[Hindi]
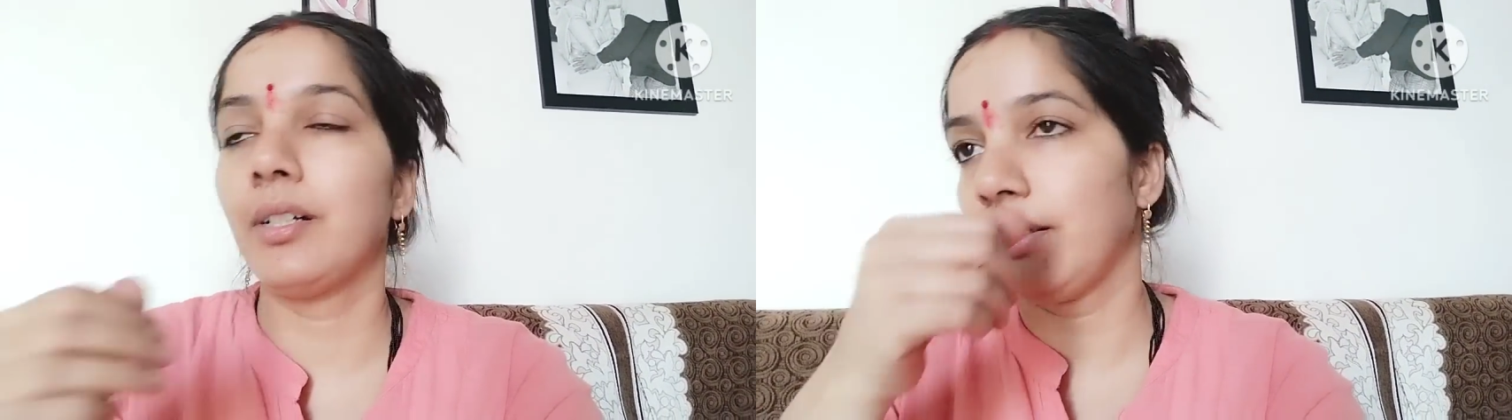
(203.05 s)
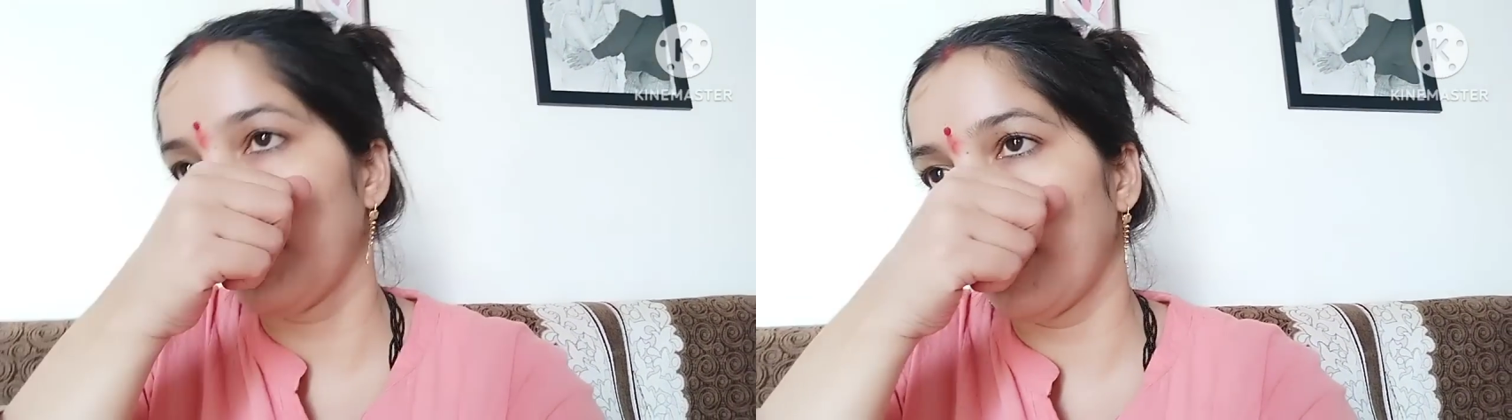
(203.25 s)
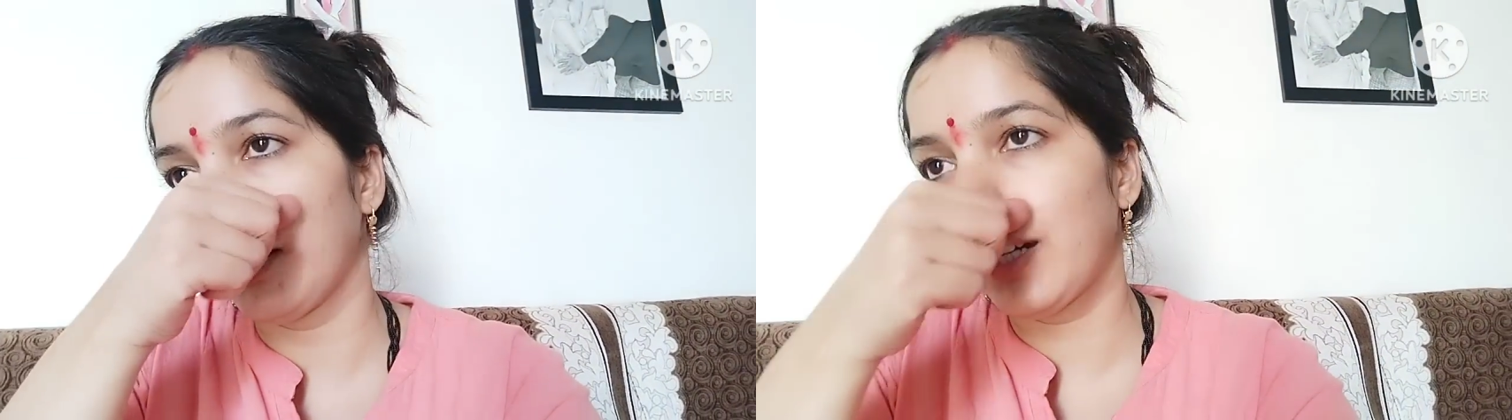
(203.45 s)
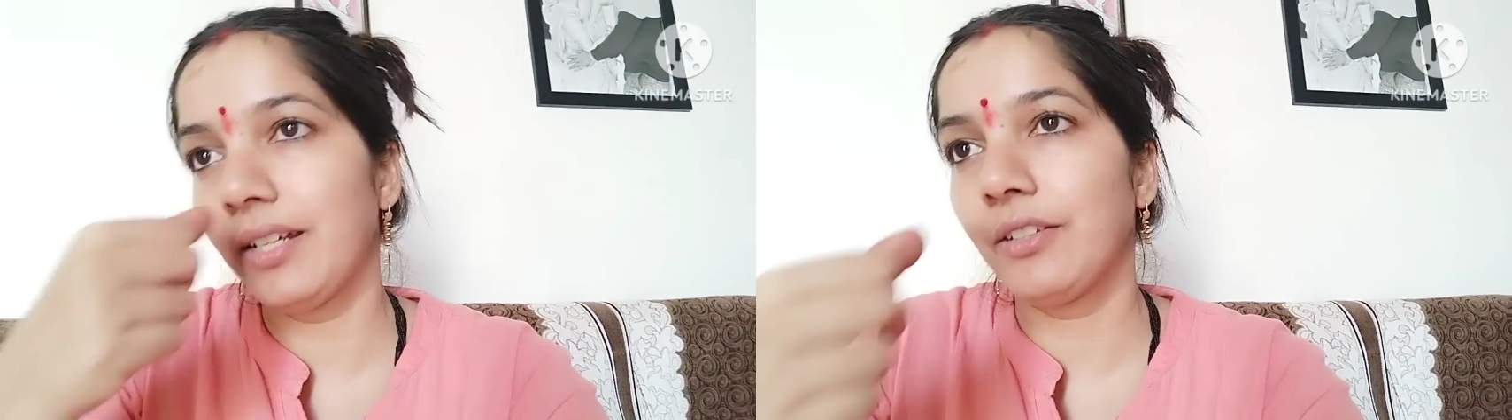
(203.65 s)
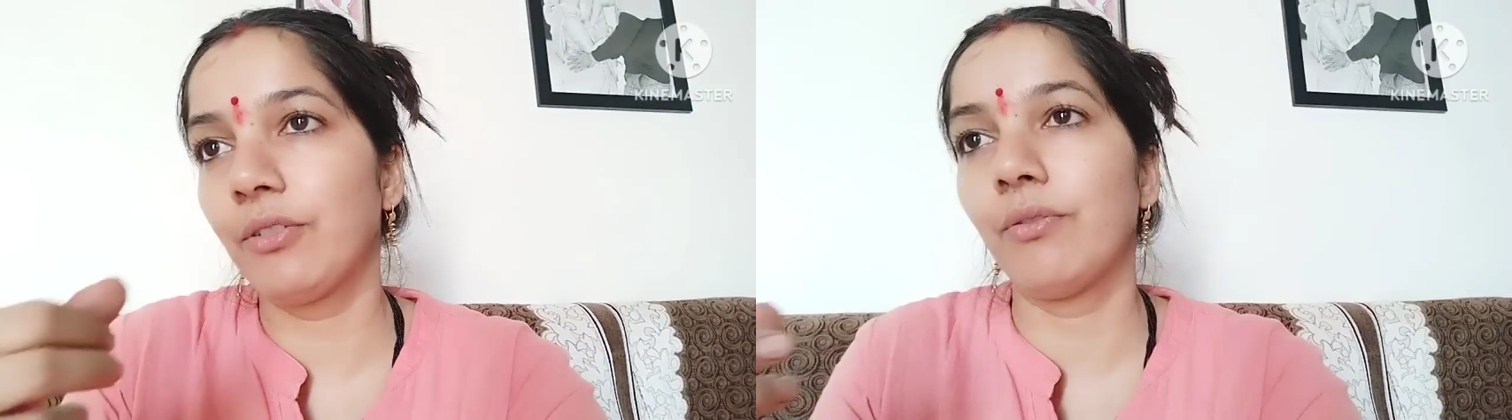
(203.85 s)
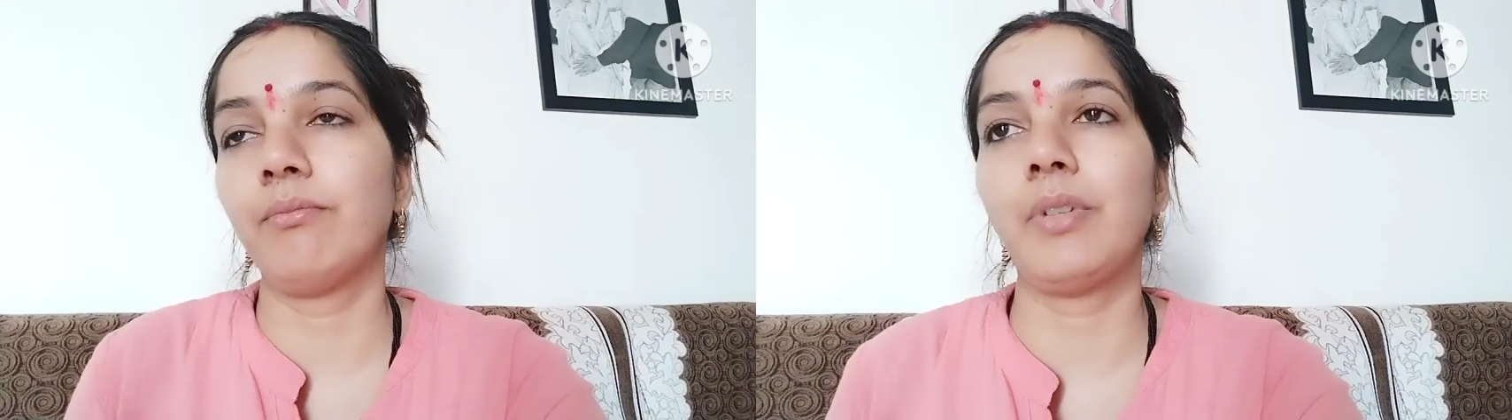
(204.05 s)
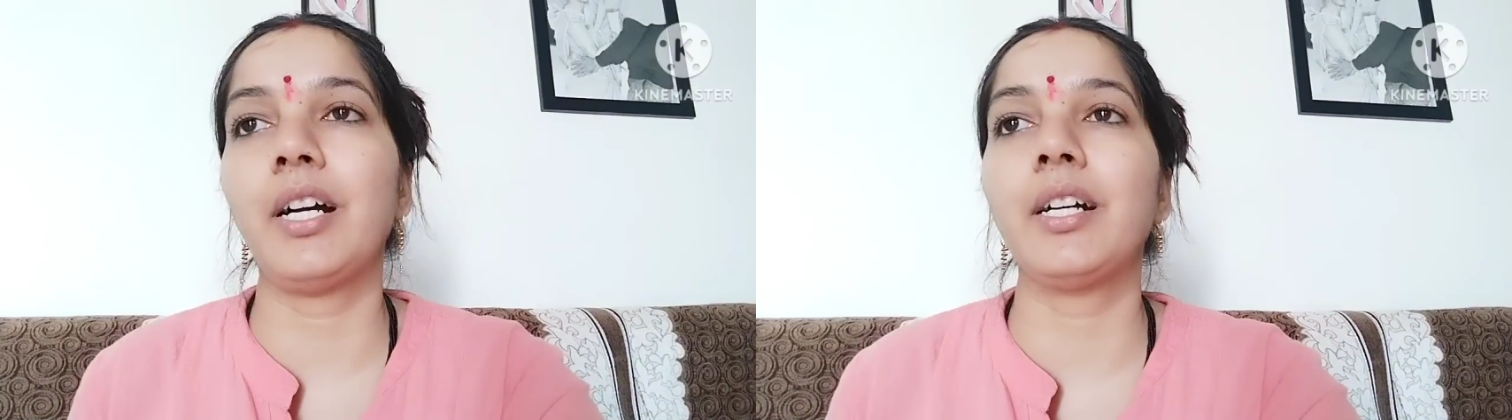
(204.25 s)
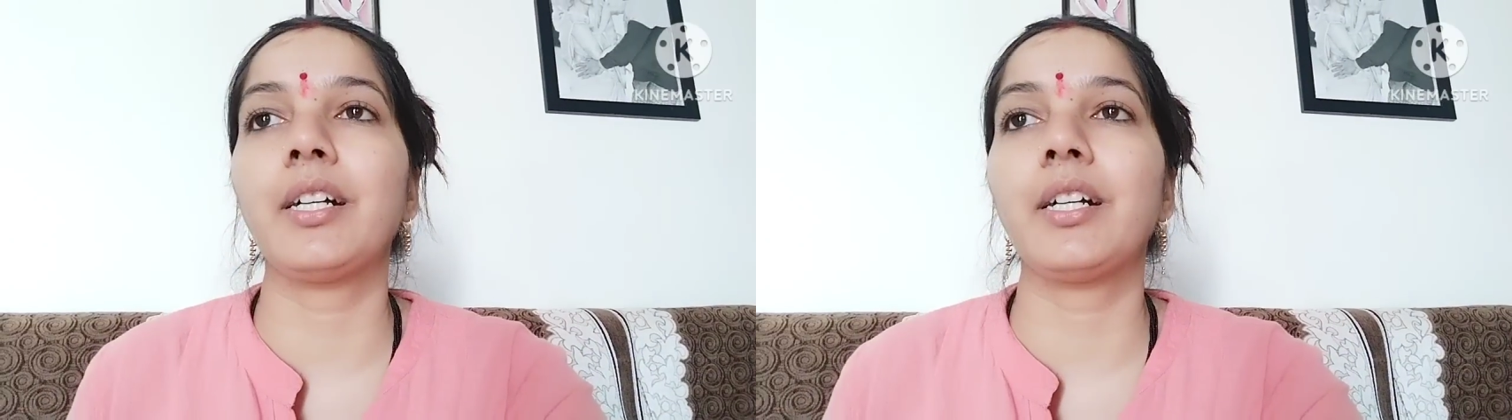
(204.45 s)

चल रहा है तो वहाँ गए